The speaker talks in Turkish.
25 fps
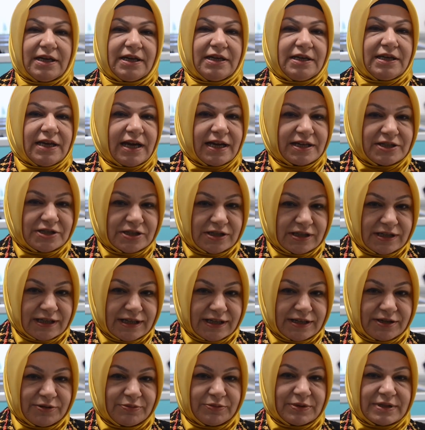
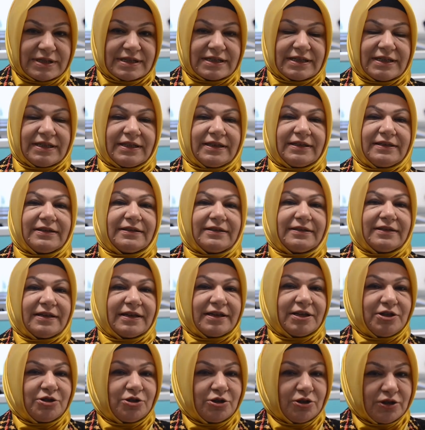yaşlılarımızın,
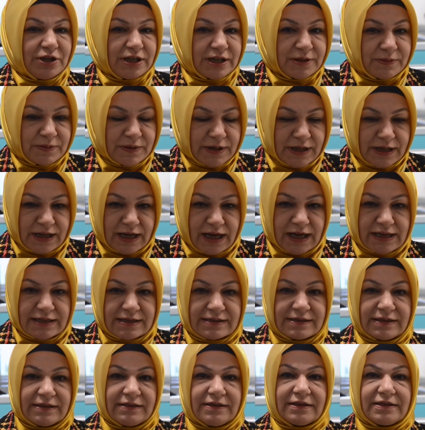kronik e,
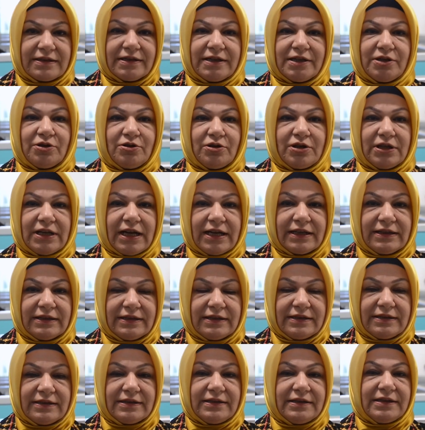hastalıkları
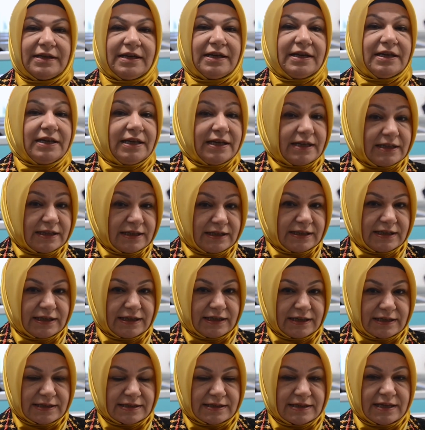olanların
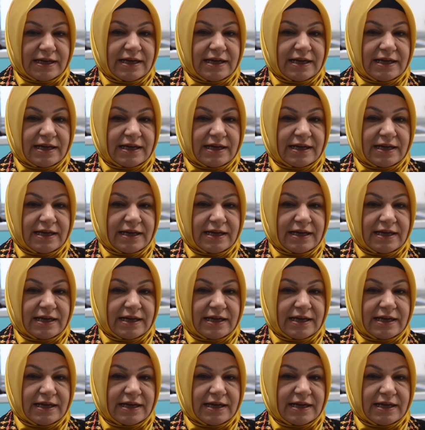yanındayız.